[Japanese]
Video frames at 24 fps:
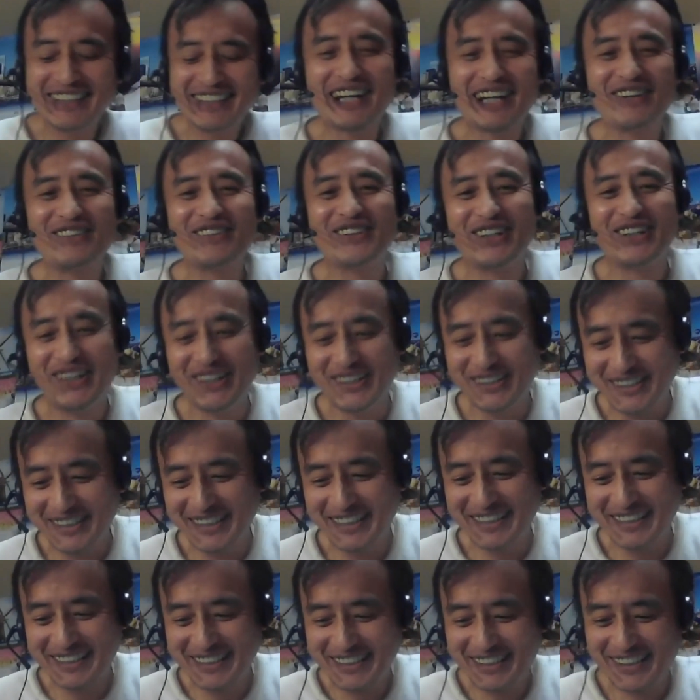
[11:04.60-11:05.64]
頼むよ
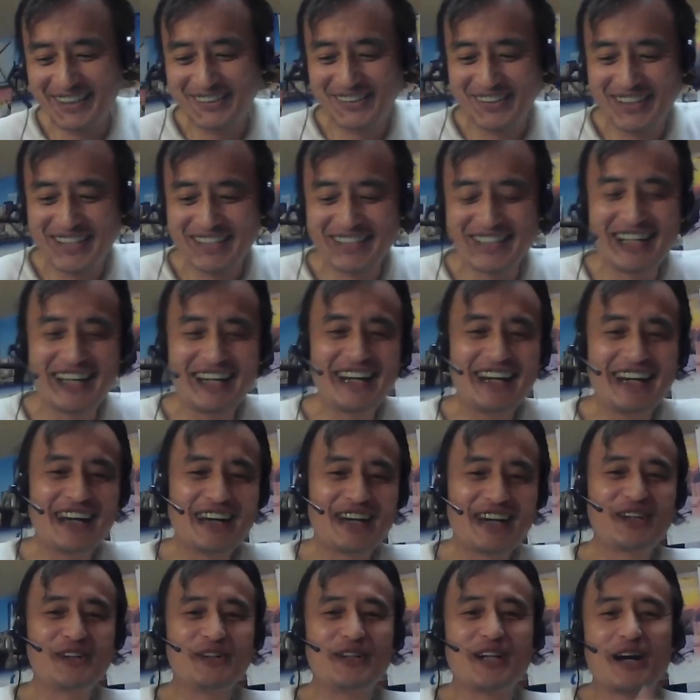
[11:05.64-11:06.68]
ということですね。
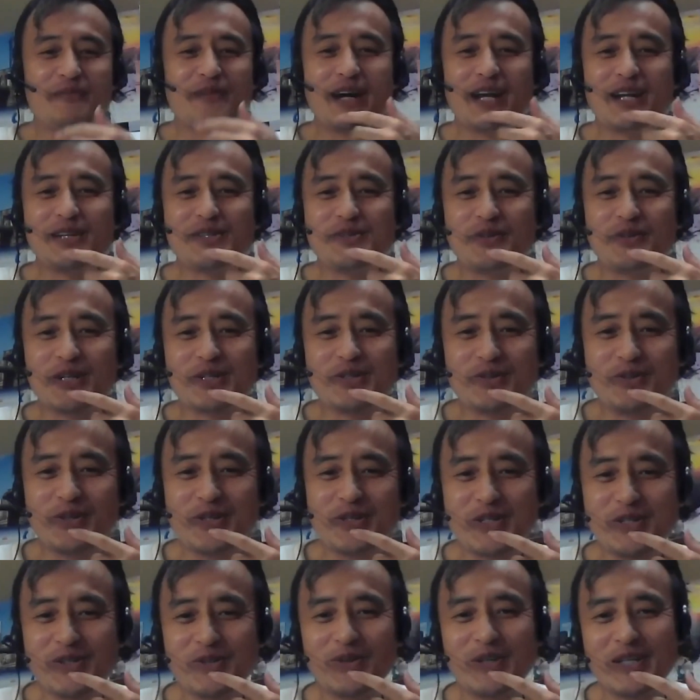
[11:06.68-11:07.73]
今日なんかマイナス評価すご
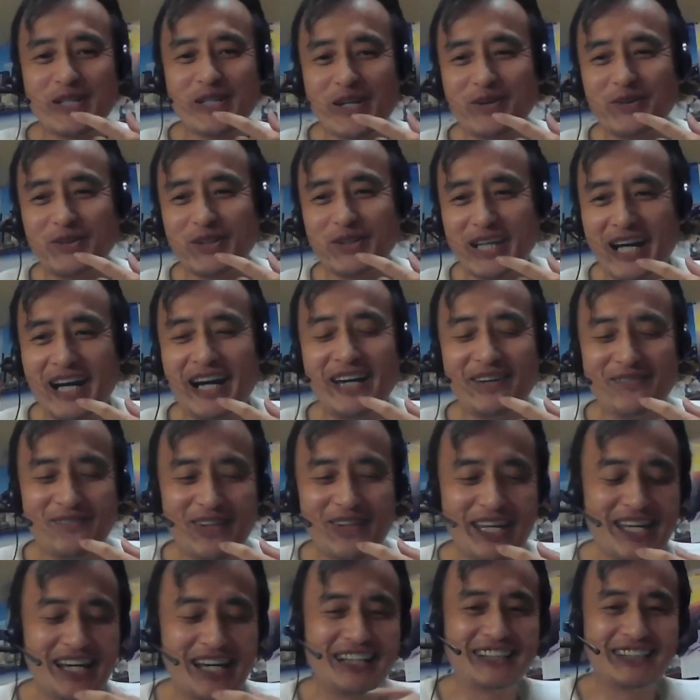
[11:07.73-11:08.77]
いつきそうですね、ここで。はい、
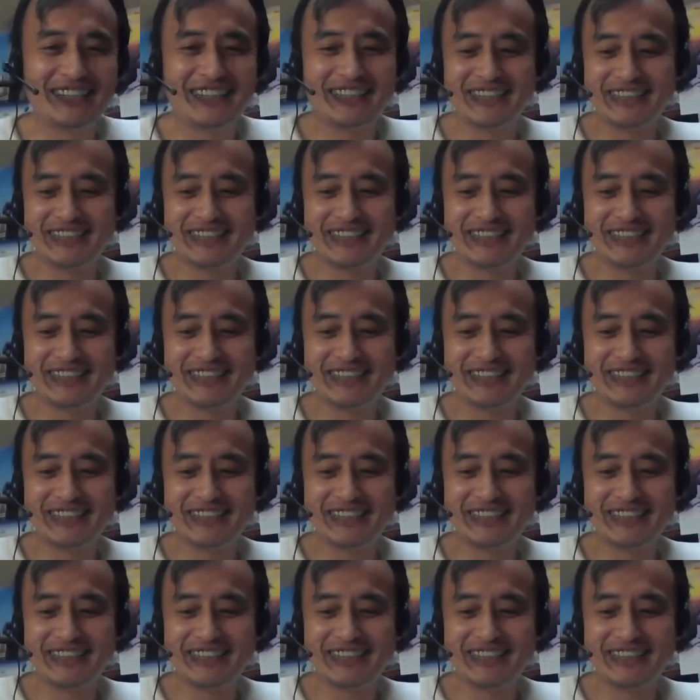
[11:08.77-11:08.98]
まあいいや。